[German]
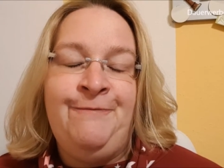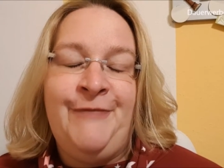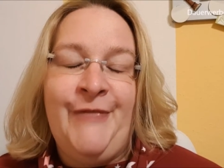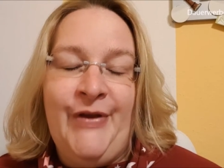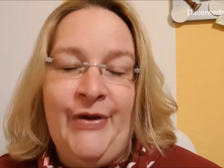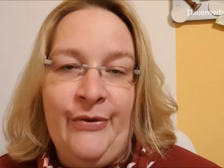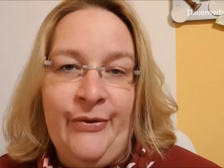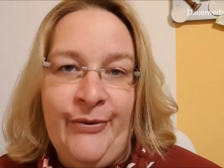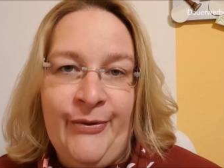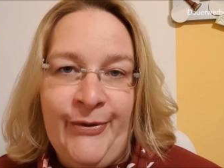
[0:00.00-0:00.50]

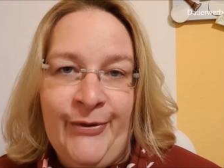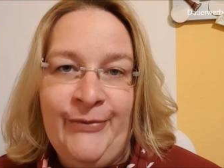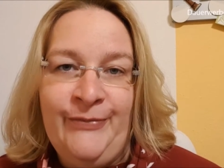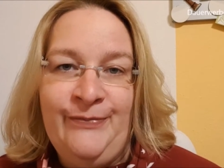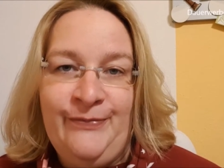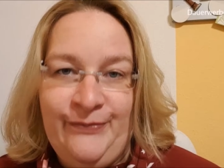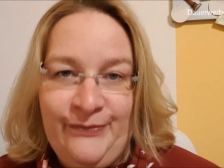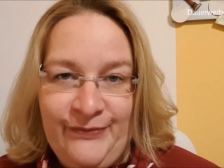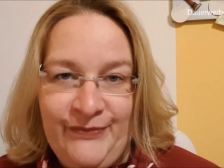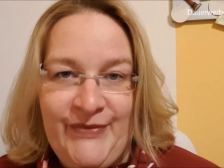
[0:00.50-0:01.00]
jo,
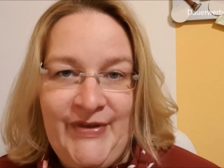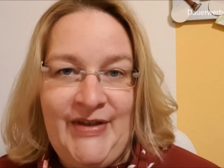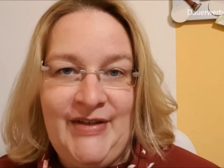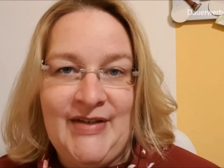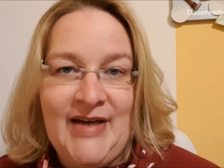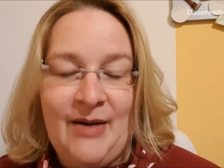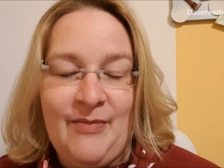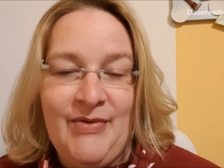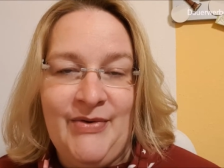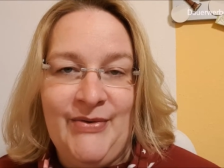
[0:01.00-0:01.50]
die
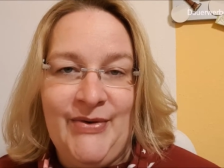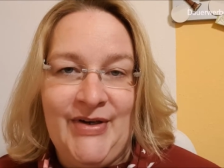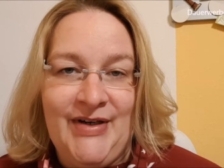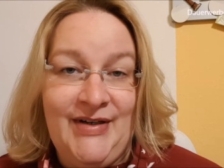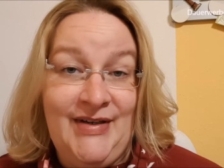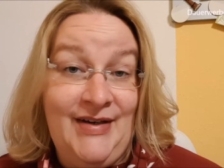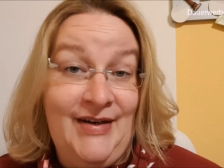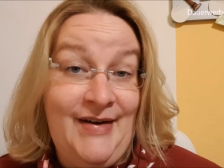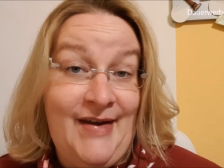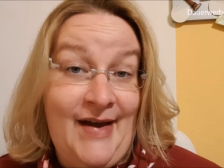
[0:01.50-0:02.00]
Dame oder
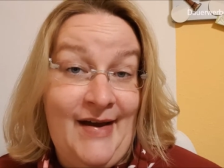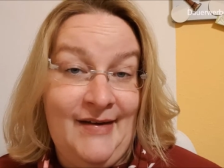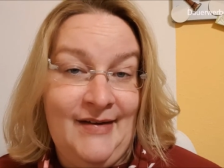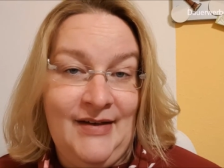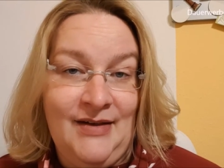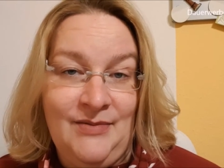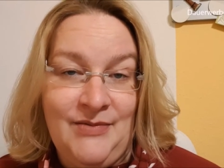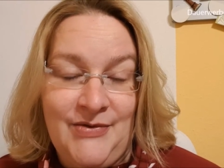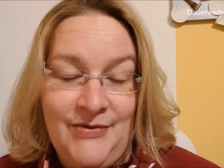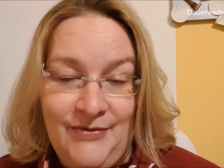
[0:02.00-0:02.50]
den Herrn
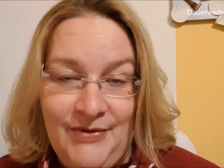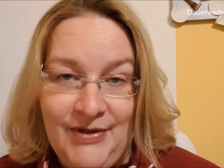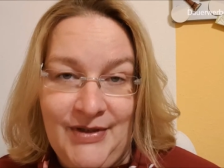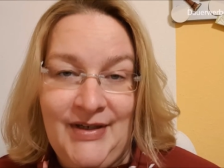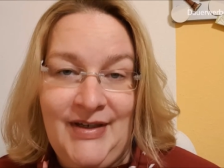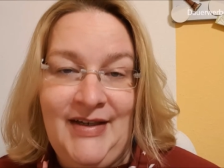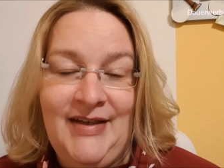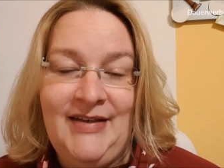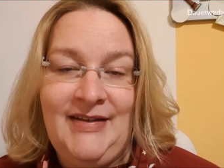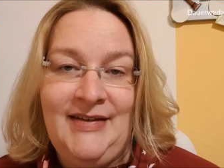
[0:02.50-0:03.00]
gibt es
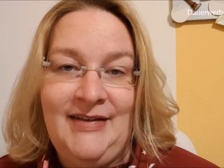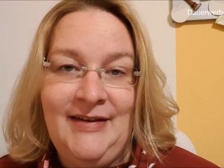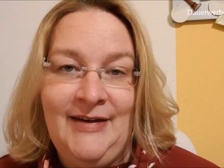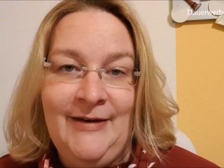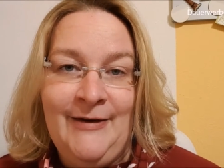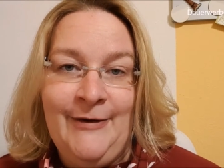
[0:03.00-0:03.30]
wirklich.